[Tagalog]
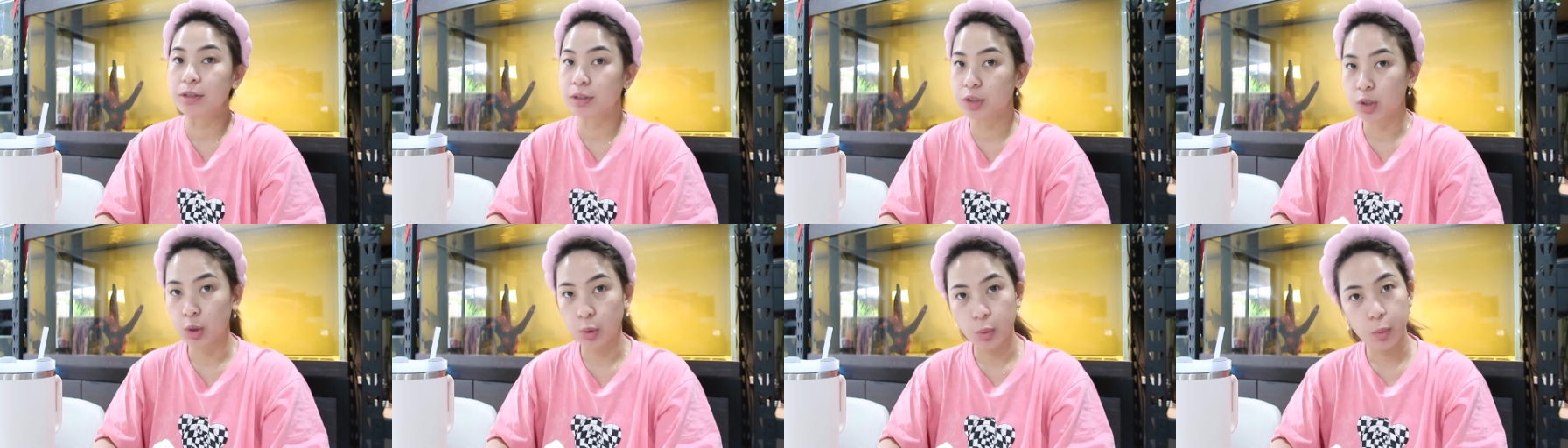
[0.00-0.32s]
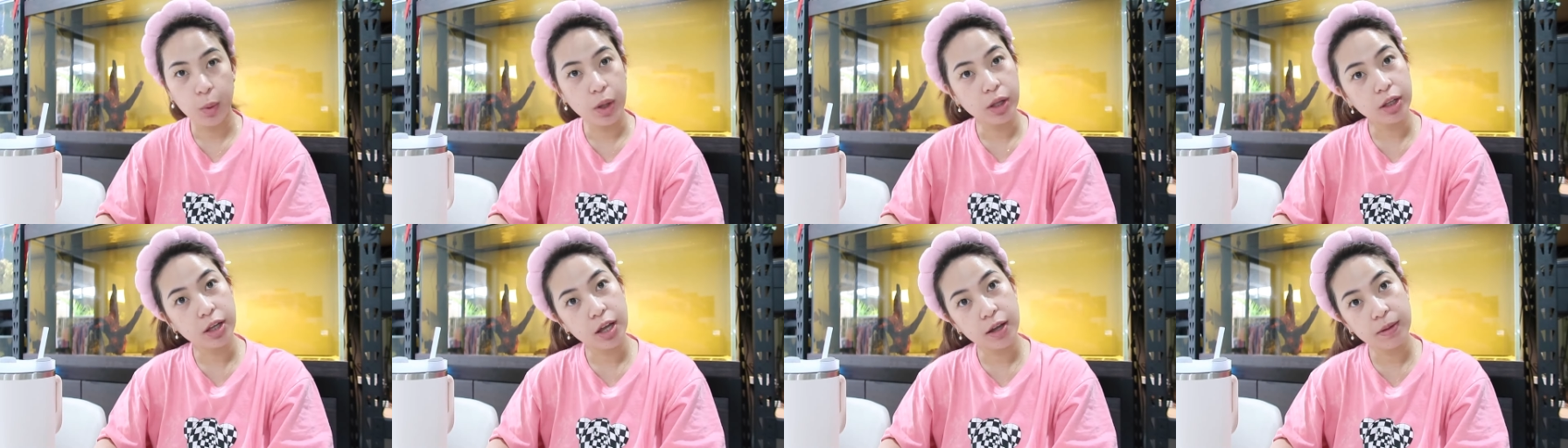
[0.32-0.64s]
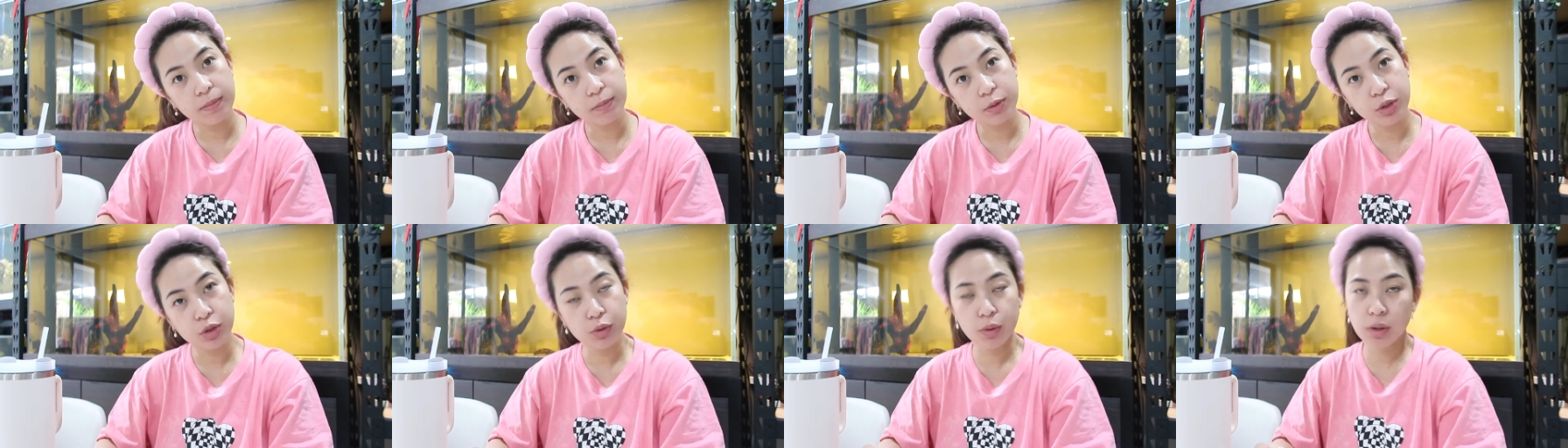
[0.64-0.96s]
So,
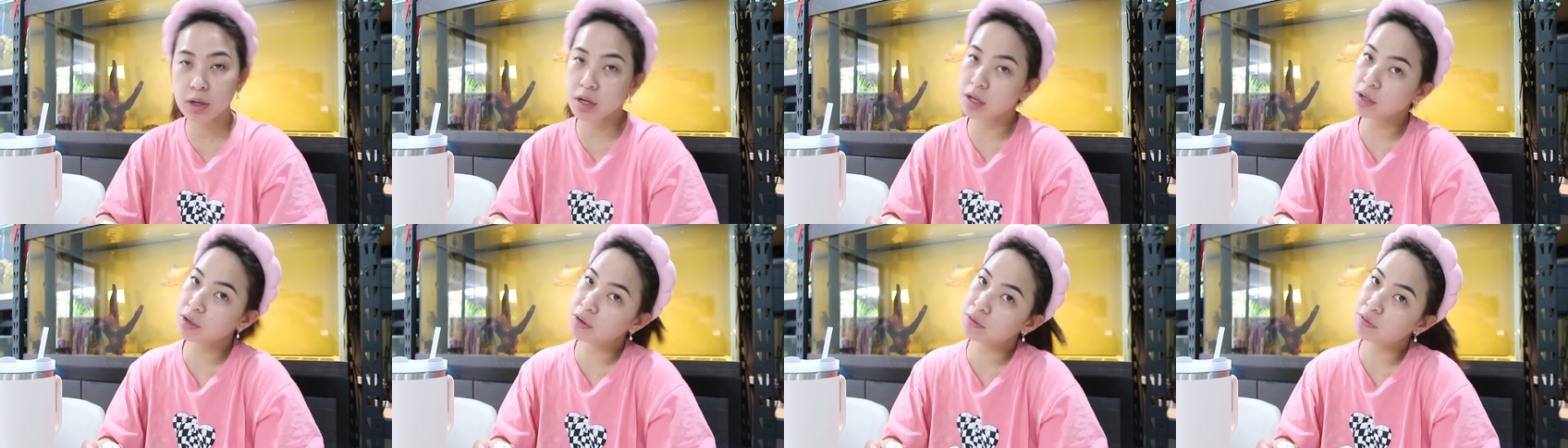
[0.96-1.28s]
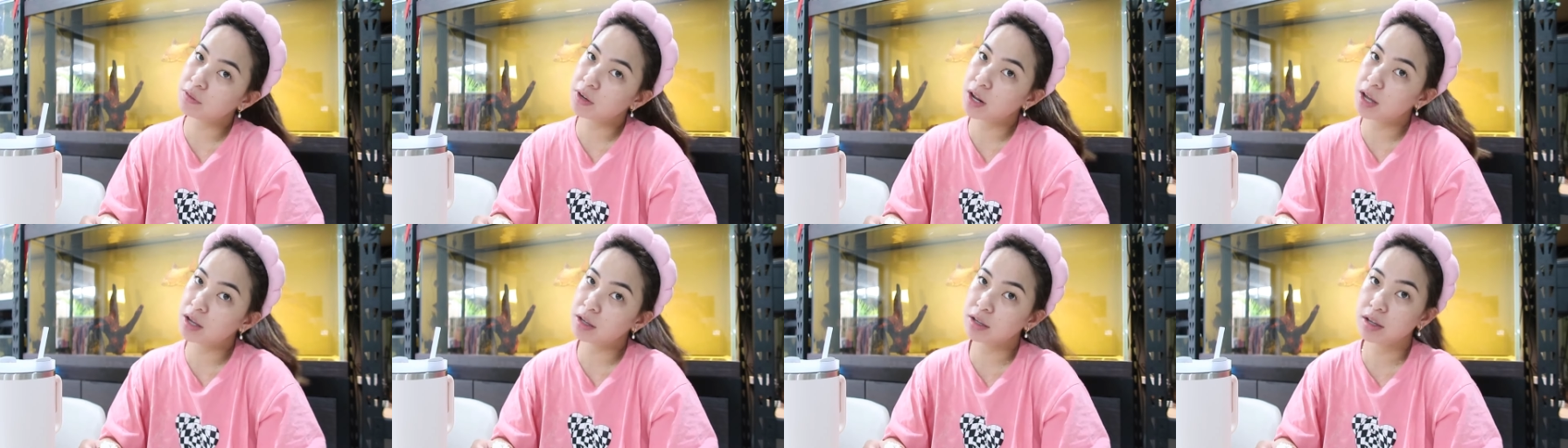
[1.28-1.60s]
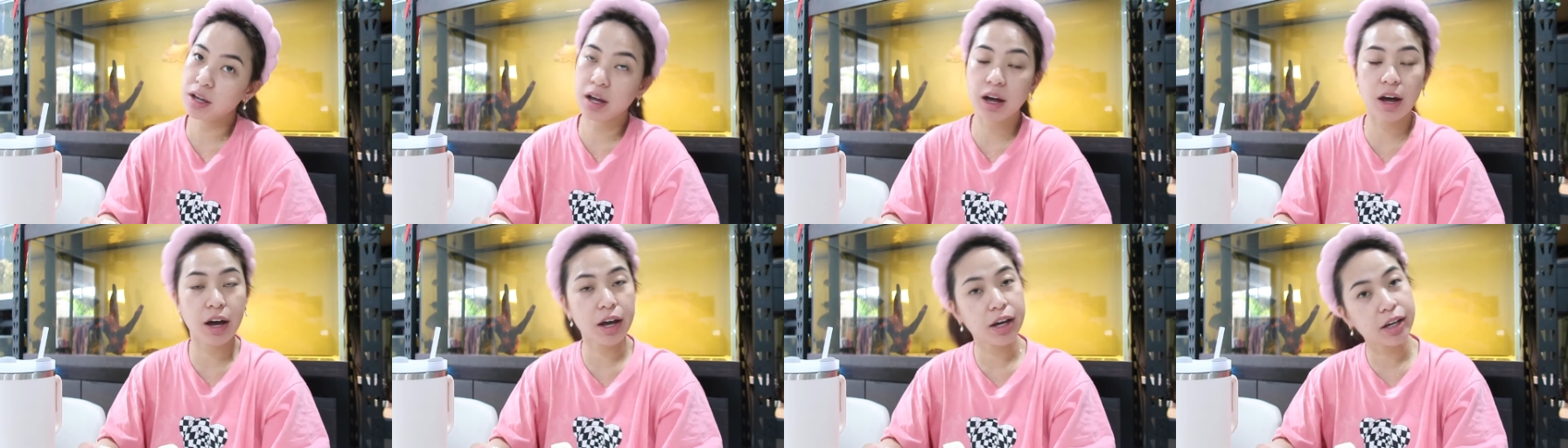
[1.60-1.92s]
welcome to another vlog,
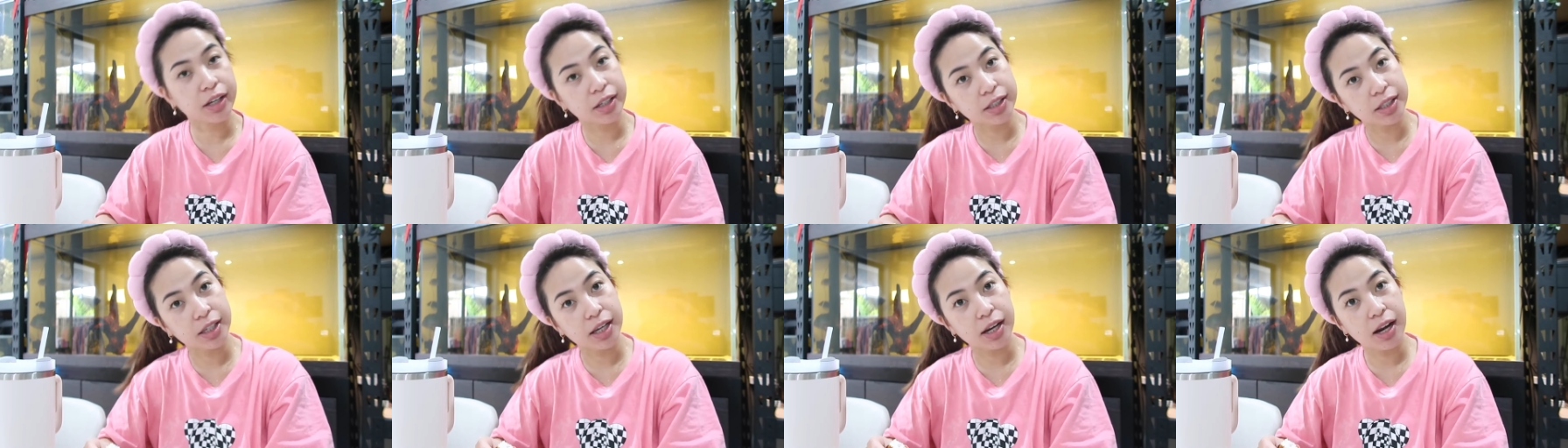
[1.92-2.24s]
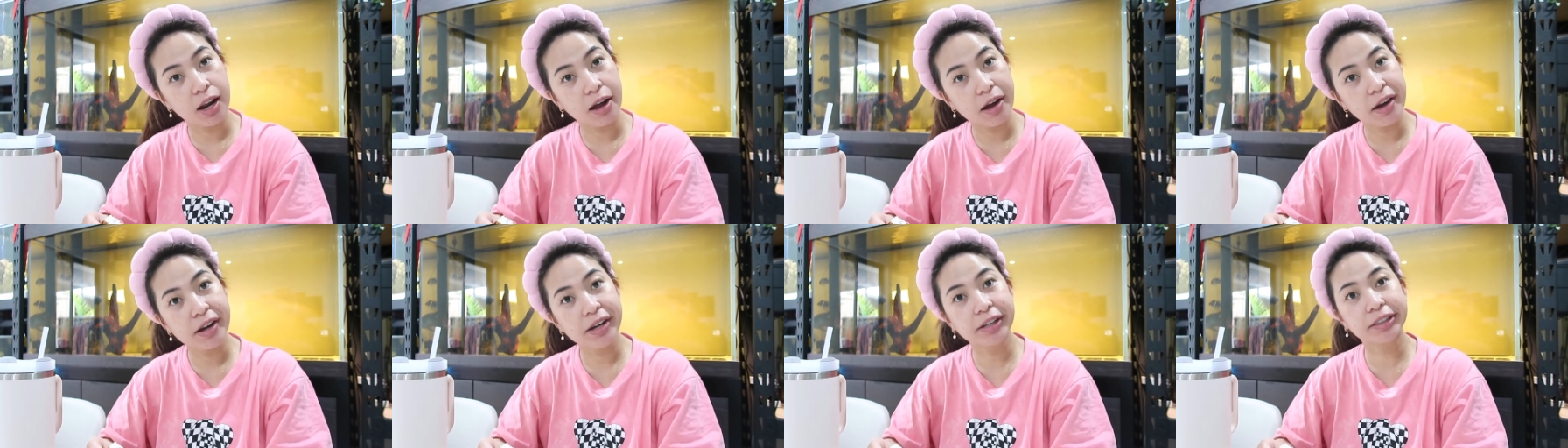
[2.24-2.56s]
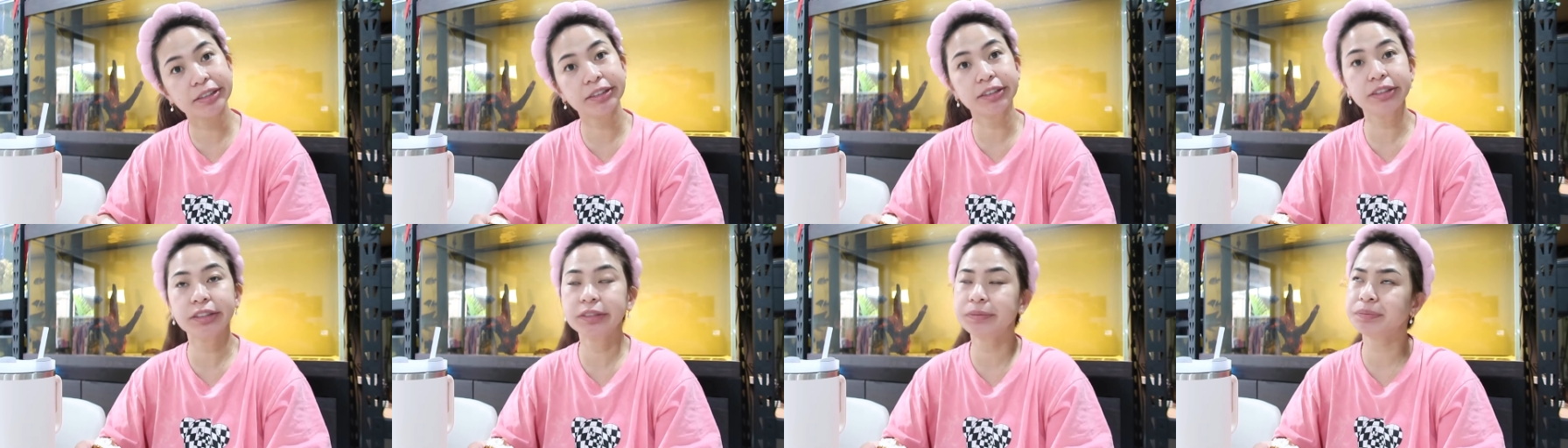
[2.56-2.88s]
guys.
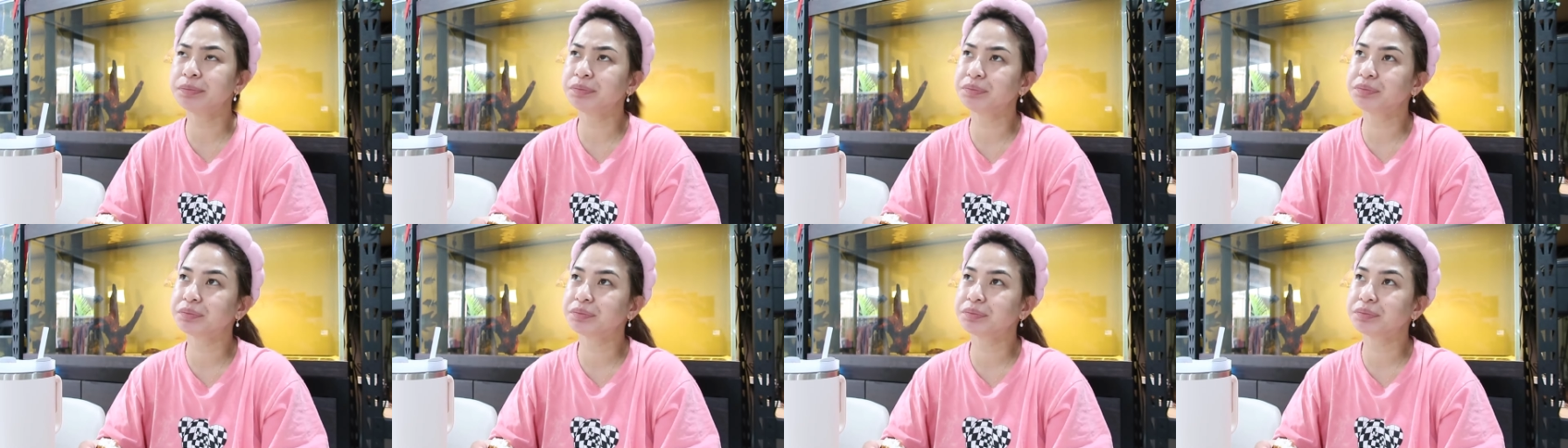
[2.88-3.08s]
Ilang...